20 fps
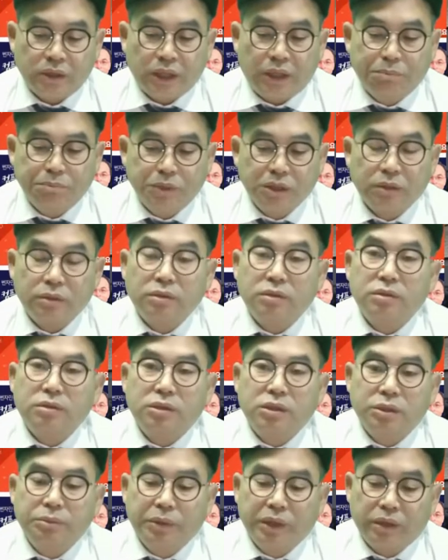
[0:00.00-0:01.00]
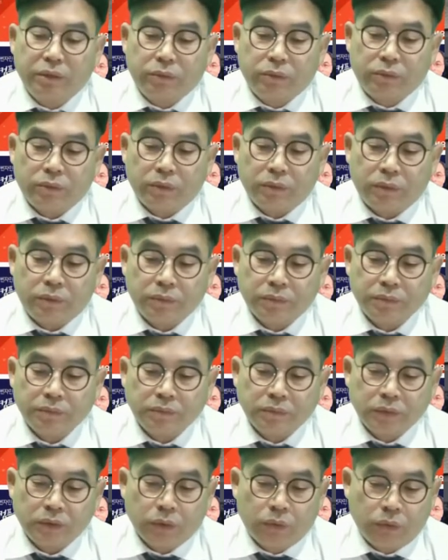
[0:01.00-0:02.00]
참정권을 침해했고
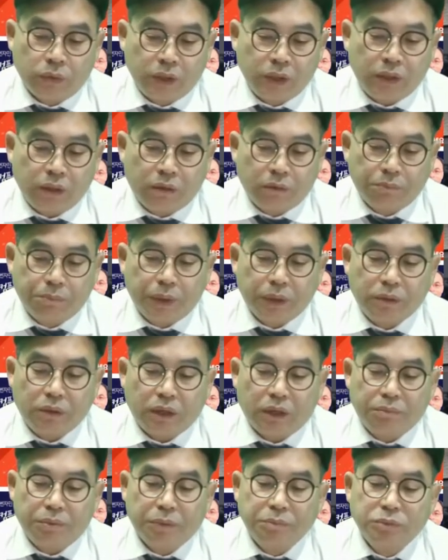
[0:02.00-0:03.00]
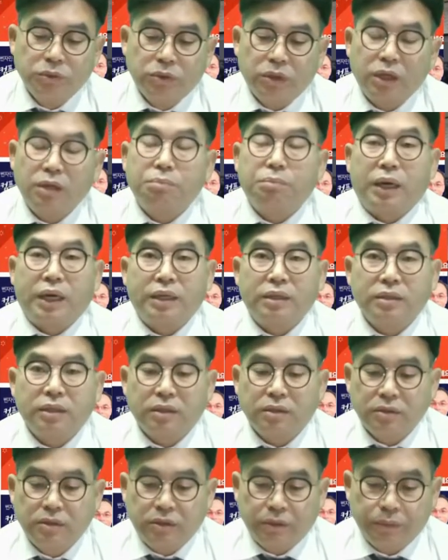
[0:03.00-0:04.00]
우리 헌법과 법률에
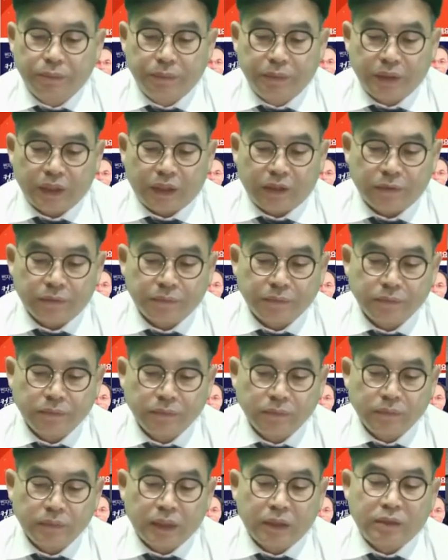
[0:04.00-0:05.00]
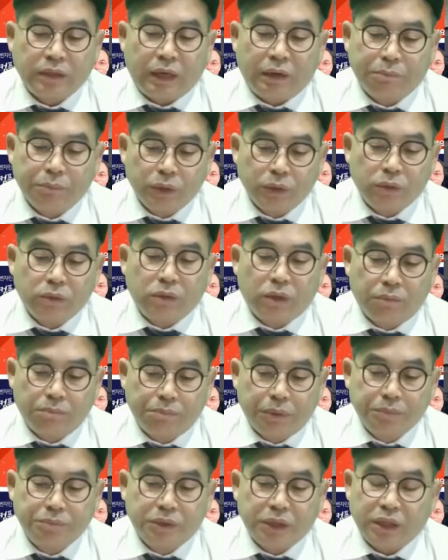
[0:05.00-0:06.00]
반한다는 점입니다. 대한민국
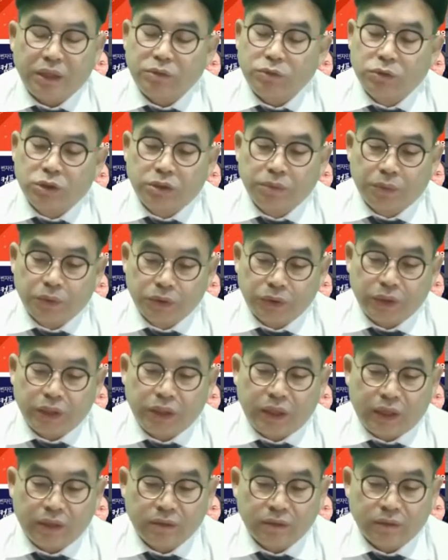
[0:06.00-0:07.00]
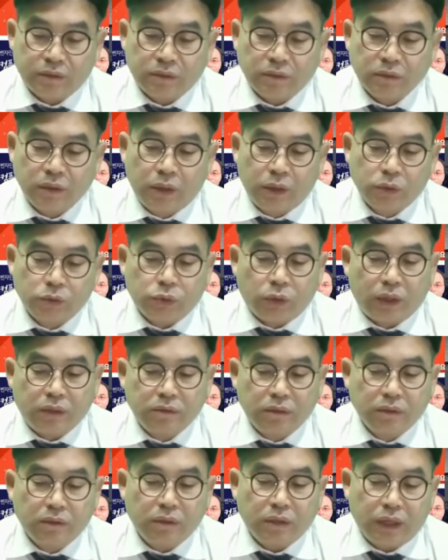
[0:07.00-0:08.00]
헌법 제육십오조 일항은
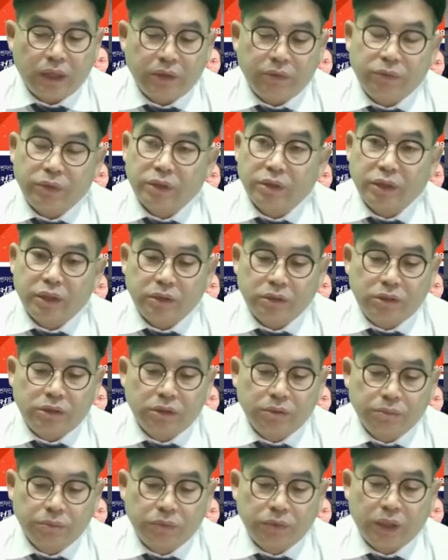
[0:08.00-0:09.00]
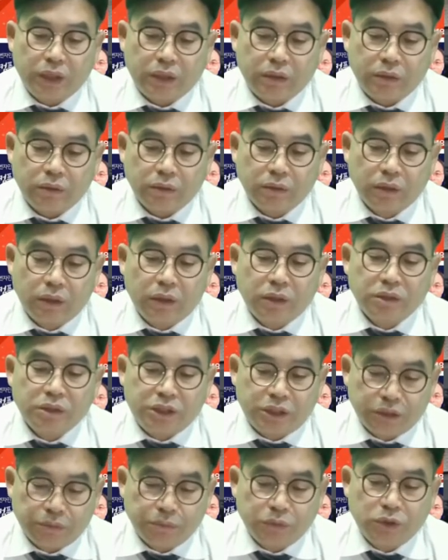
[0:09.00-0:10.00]
중앙선거관리위원회의 직무행,
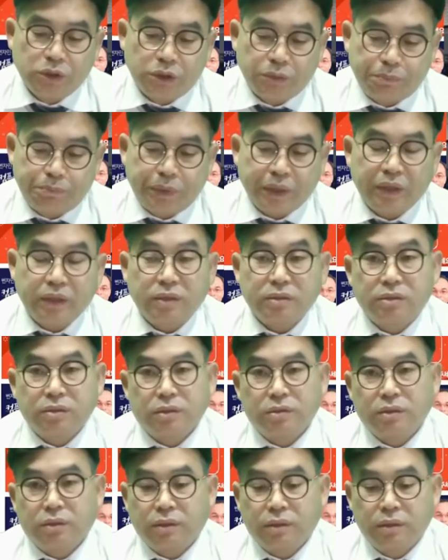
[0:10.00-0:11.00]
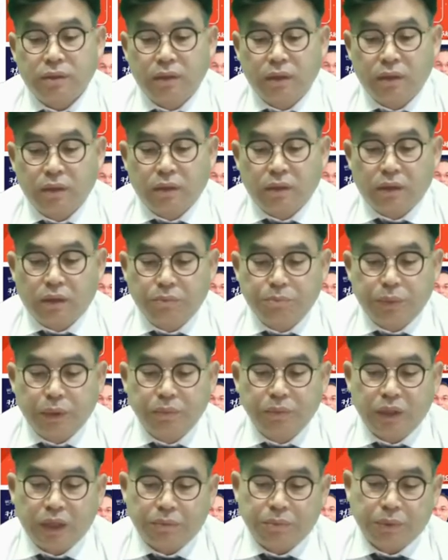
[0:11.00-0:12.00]
직무집행에 있어서
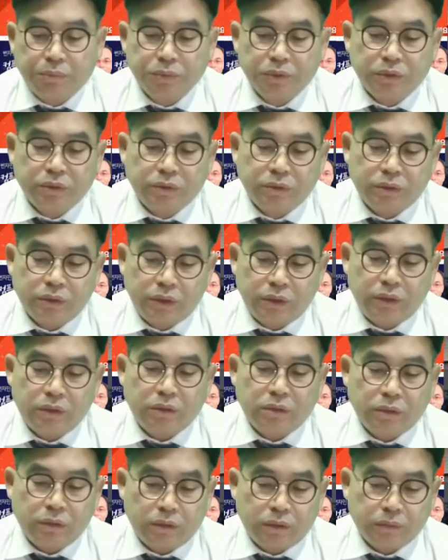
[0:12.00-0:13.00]
헌법이나 법률을